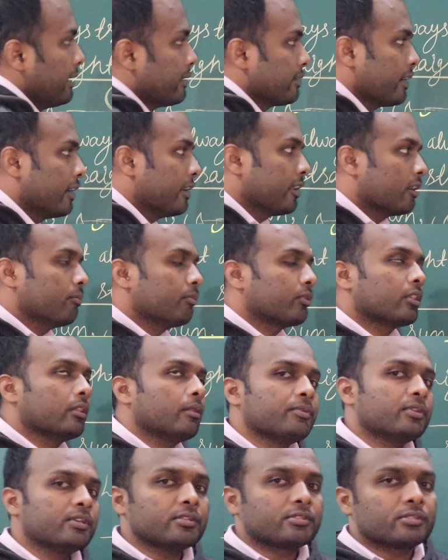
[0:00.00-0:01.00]
लाइट कहने का
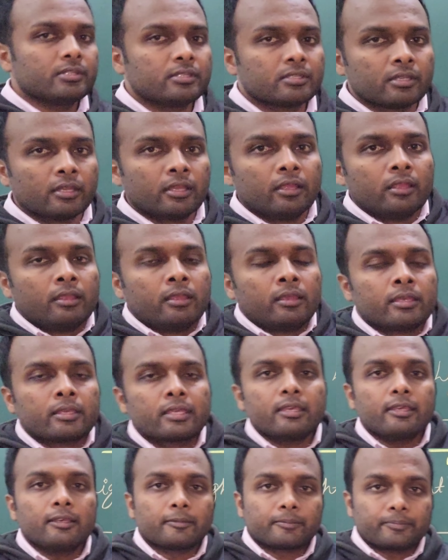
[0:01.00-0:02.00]
मतलब ये चीज
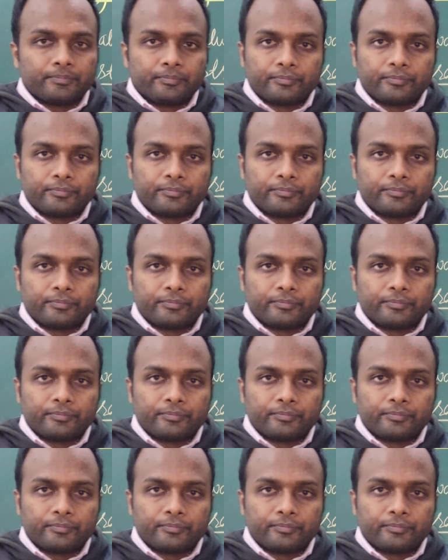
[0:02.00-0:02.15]
कि